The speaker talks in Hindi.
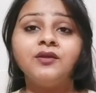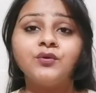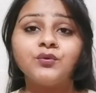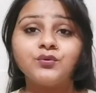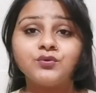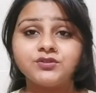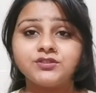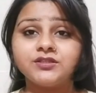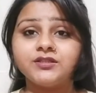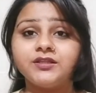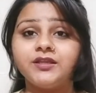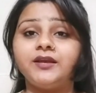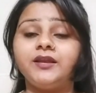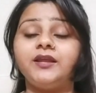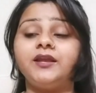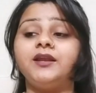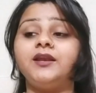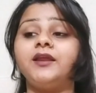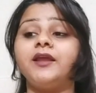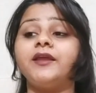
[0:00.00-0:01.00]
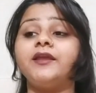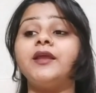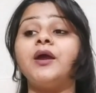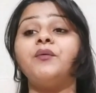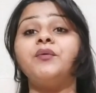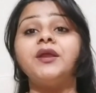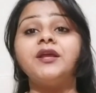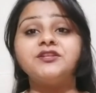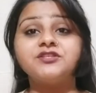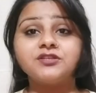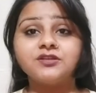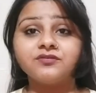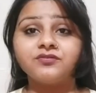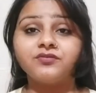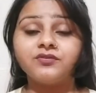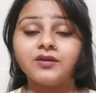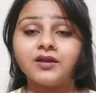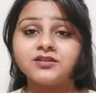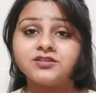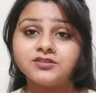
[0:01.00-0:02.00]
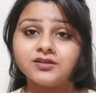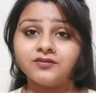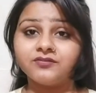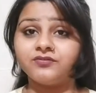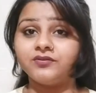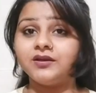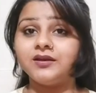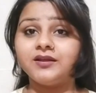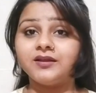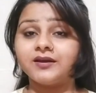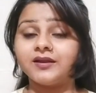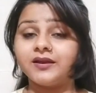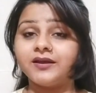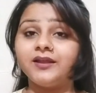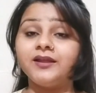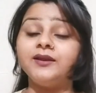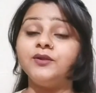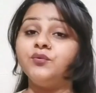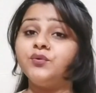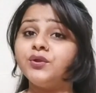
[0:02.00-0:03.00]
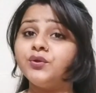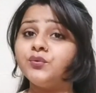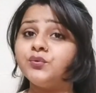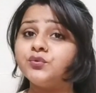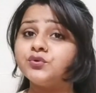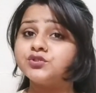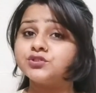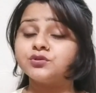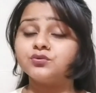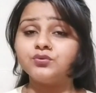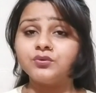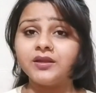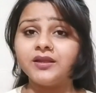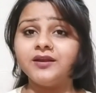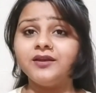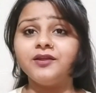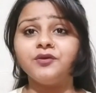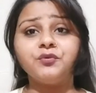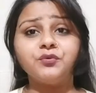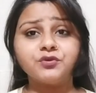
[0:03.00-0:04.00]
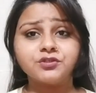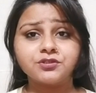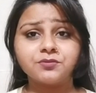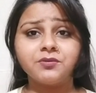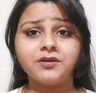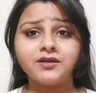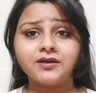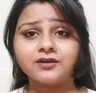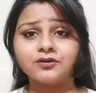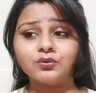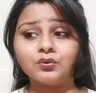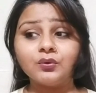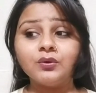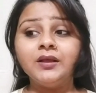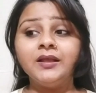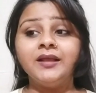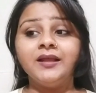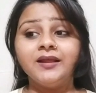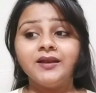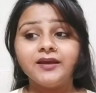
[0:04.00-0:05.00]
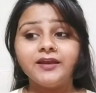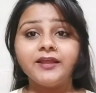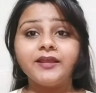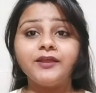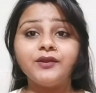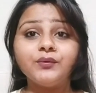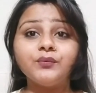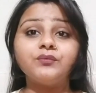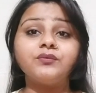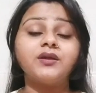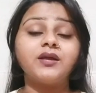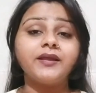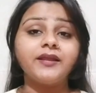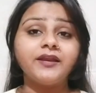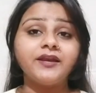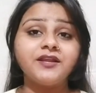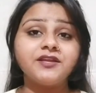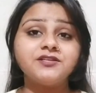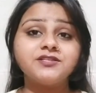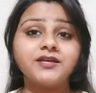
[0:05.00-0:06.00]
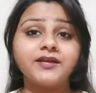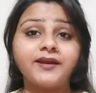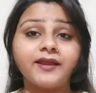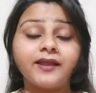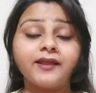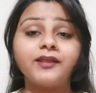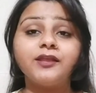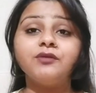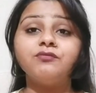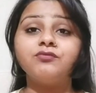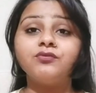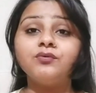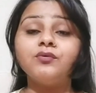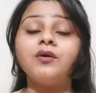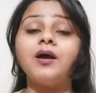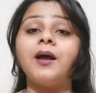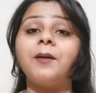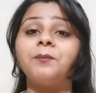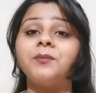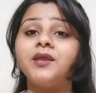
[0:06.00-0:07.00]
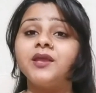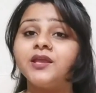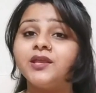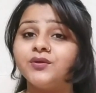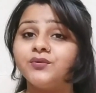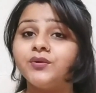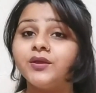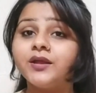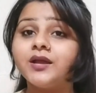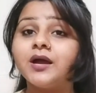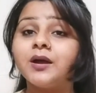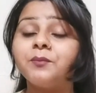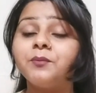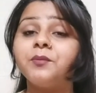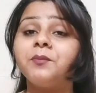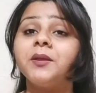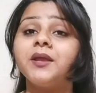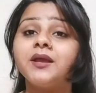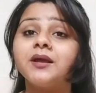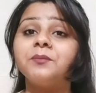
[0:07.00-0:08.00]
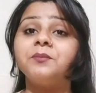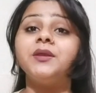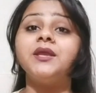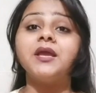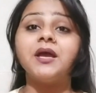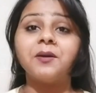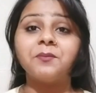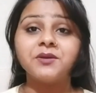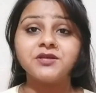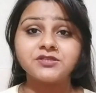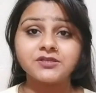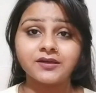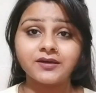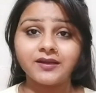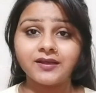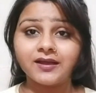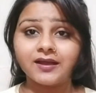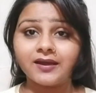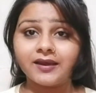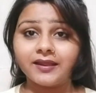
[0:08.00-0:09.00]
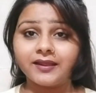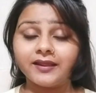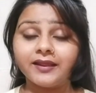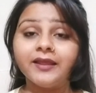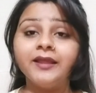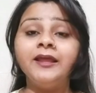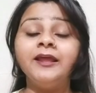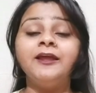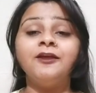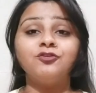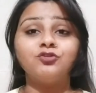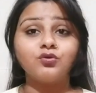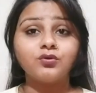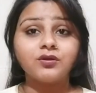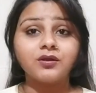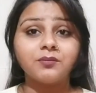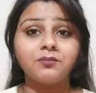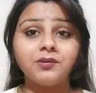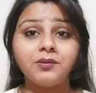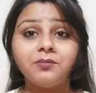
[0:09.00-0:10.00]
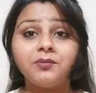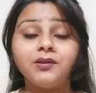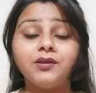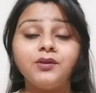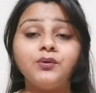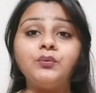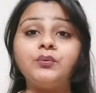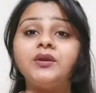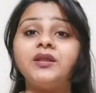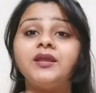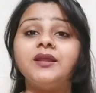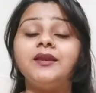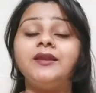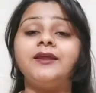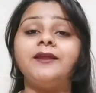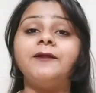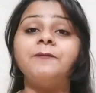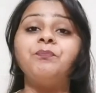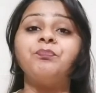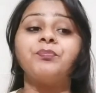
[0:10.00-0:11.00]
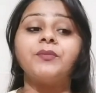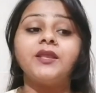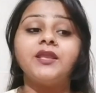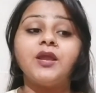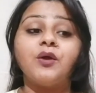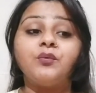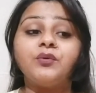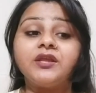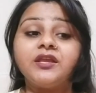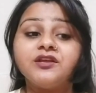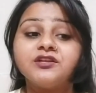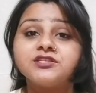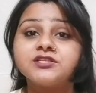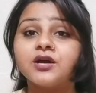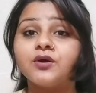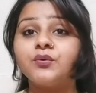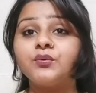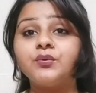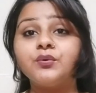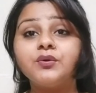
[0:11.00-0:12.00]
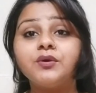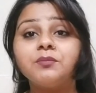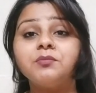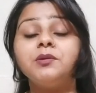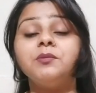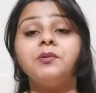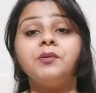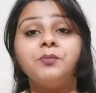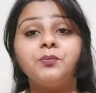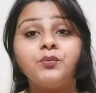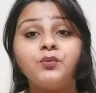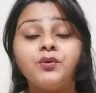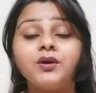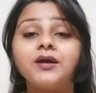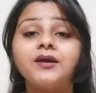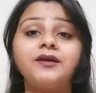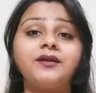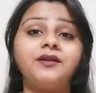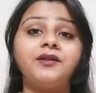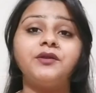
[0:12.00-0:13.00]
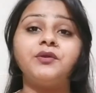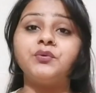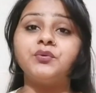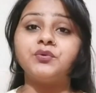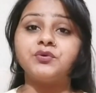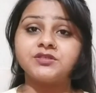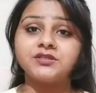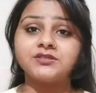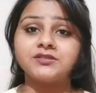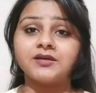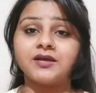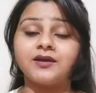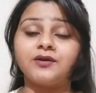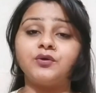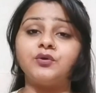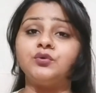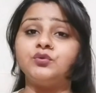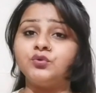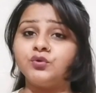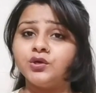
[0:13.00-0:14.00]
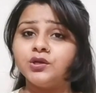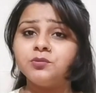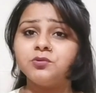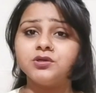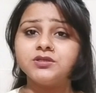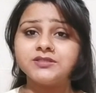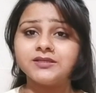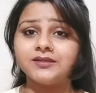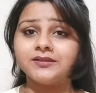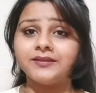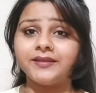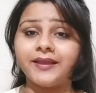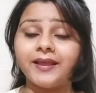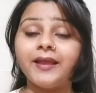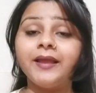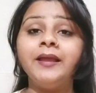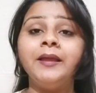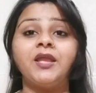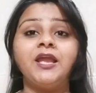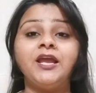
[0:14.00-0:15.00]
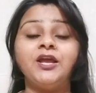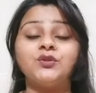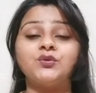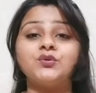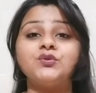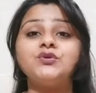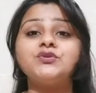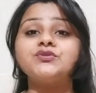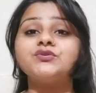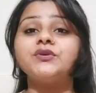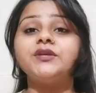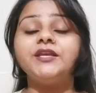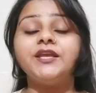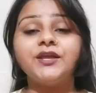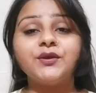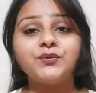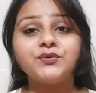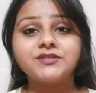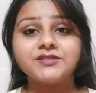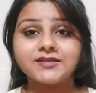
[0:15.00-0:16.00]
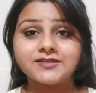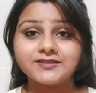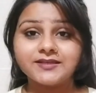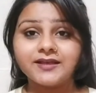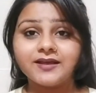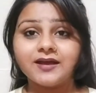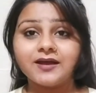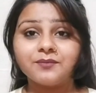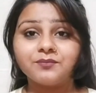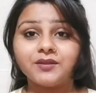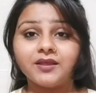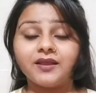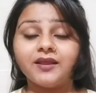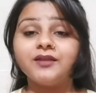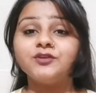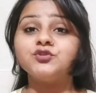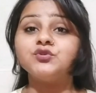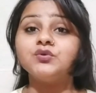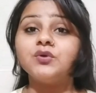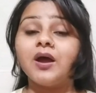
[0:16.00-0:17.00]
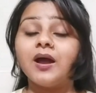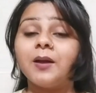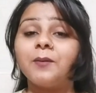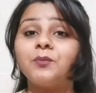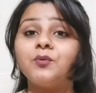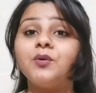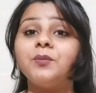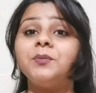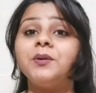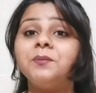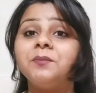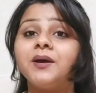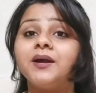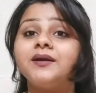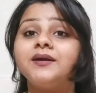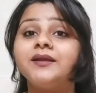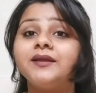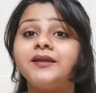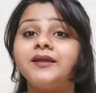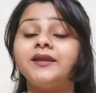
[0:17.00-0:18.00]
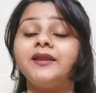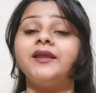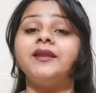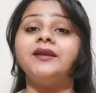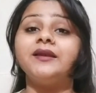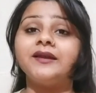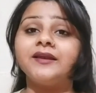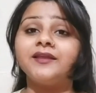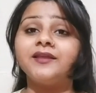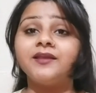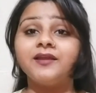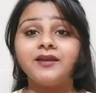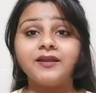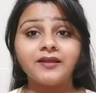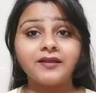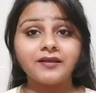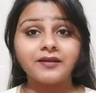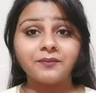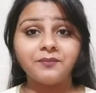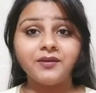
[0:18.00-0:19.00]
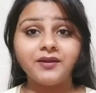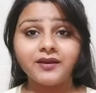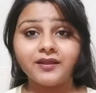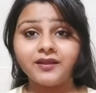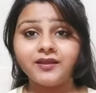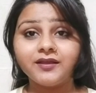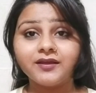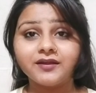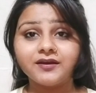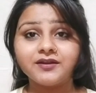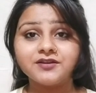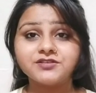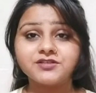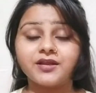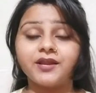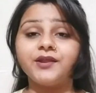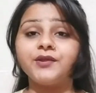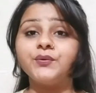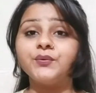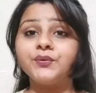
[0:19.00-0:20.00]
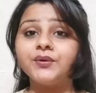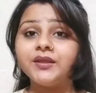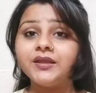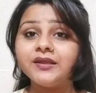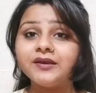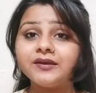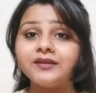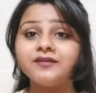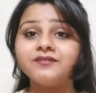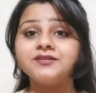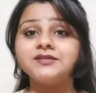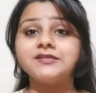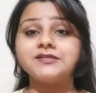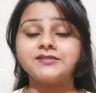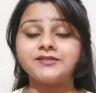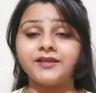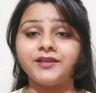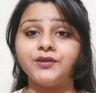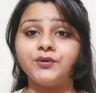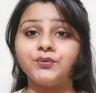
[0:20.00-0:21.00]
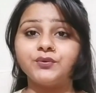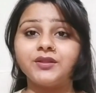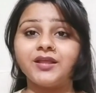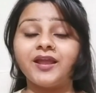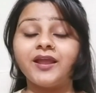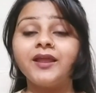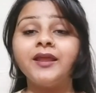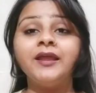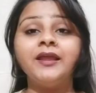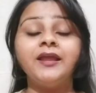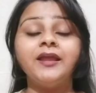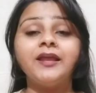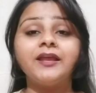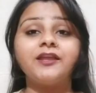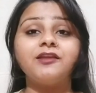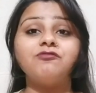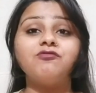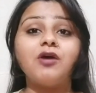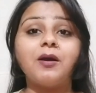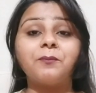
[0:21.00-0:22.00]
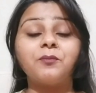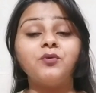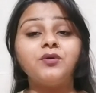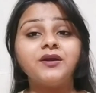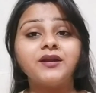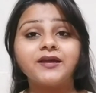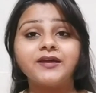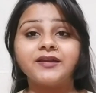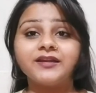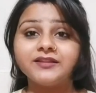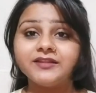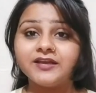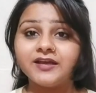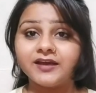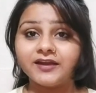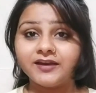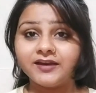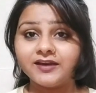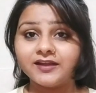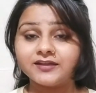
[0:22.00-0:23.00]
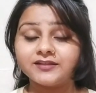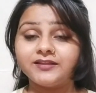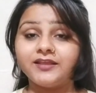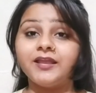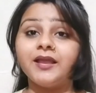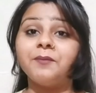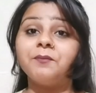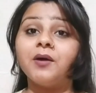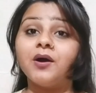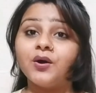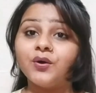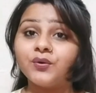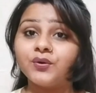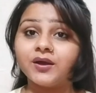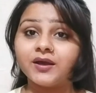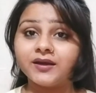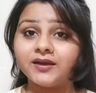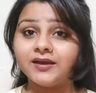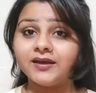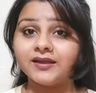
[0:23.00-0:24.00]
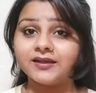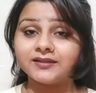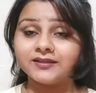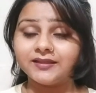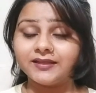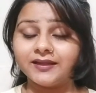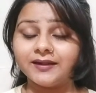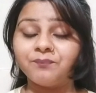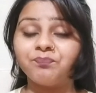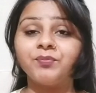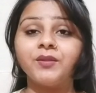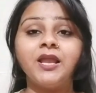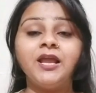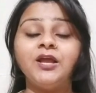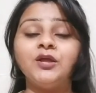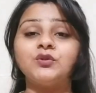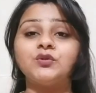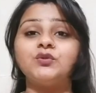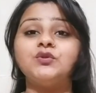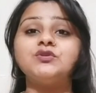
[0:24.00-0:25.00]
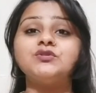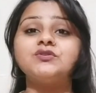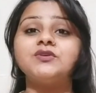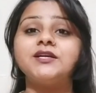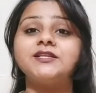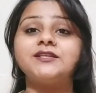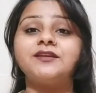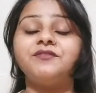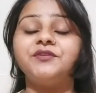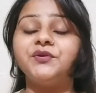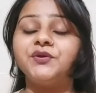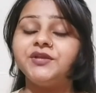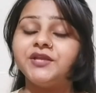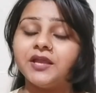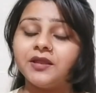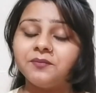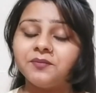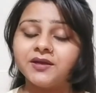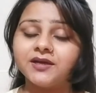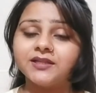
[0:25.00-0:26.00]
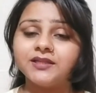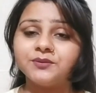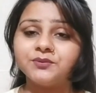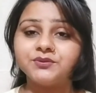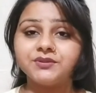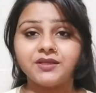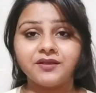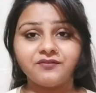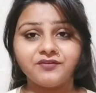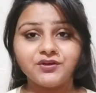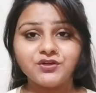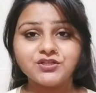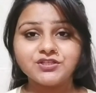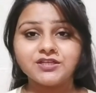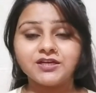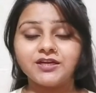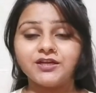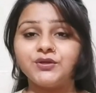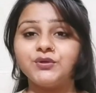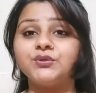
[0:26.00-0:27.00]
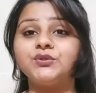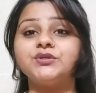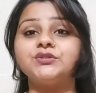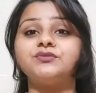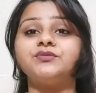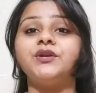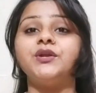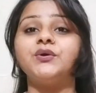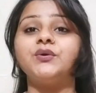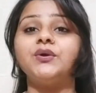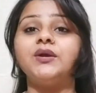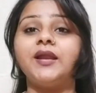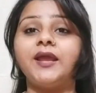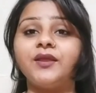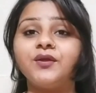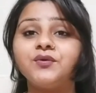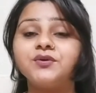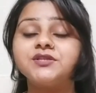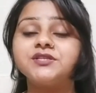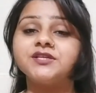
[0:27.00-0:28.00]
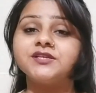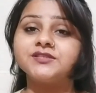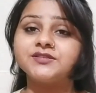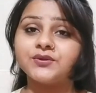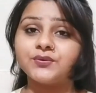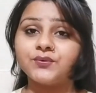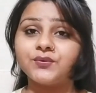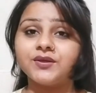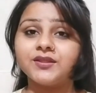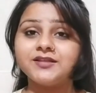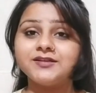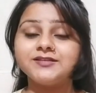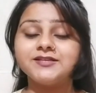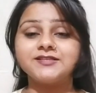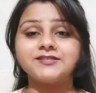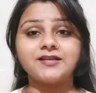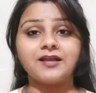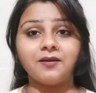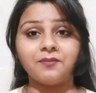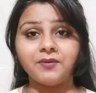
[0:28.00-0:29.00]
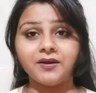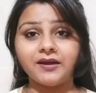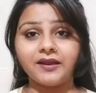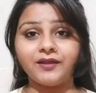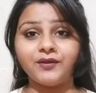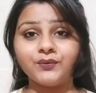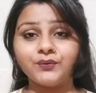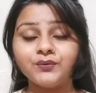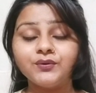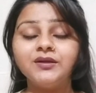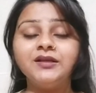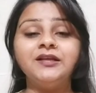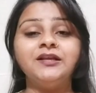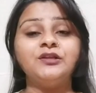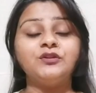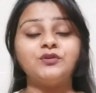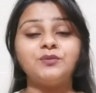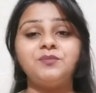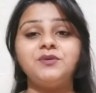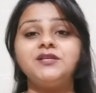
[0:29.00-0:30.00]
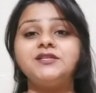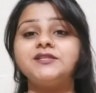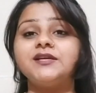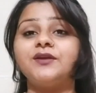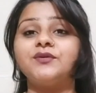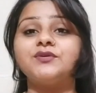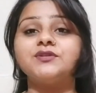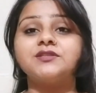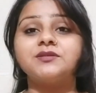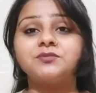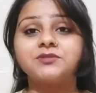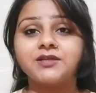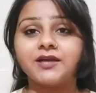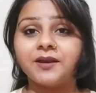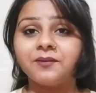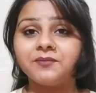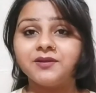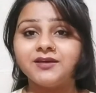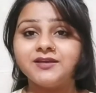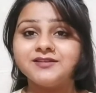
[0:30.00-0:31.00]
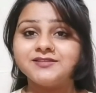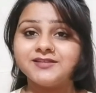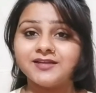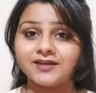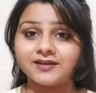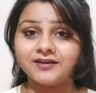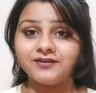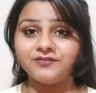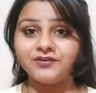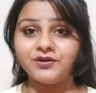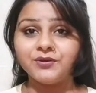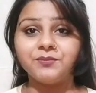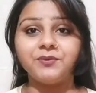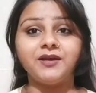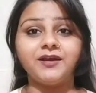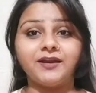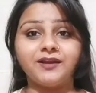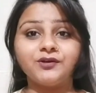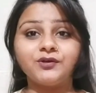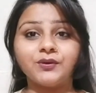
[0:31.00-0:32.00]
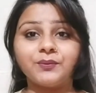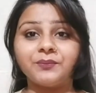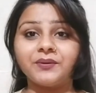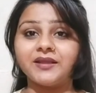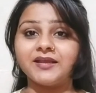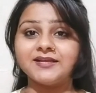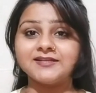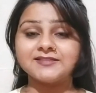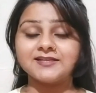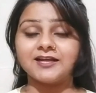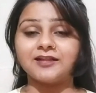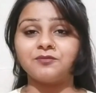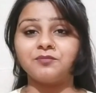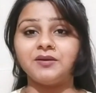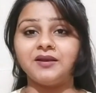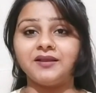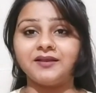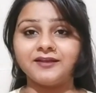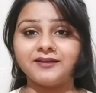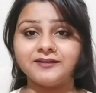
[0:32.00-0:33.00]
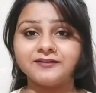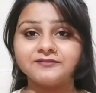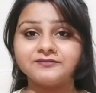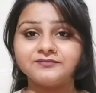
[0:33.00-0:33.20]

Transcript: खुशी देने के लिए या उन्हें अच्छी अच्छा फील कराने के लिए उनके कुछ उनके लिए कुछ भी कर दो लेकिन उनका ये नेचर है कि वो आपके किए कामों में कमी हमेशा निकालेंगे तो कभी भी उनके लिए या उनकी इच्छाओं को कभी भी पूरा करने की कोशिश ना करो थोड़ी बहुत चलती जाती हैं तो दोस्तों ये कुछ ऐसे काम थे जो आपको अपनी पार्टनर के लिए लड़की के लिए कभी नहीं करने चाहिए क्योंकि इनकी वजह से ये होता है कि वो आपको नखरे दिखाने लगती हैं या भाव खाने लगती हैं तो दोस्तों आज की वीडियो यहीं पर ख़त्म होती है वीडियो अच्छी लगी हो तो इस वीडियो को लाइक और शेयर ज़रूर कर दीजिए चैनल पर नए हो तो प्लीज़ चैनल को सब्सक्राइब कर लीजिए अगली वीडियो में नए टॉपिक के साथ मिलेंगे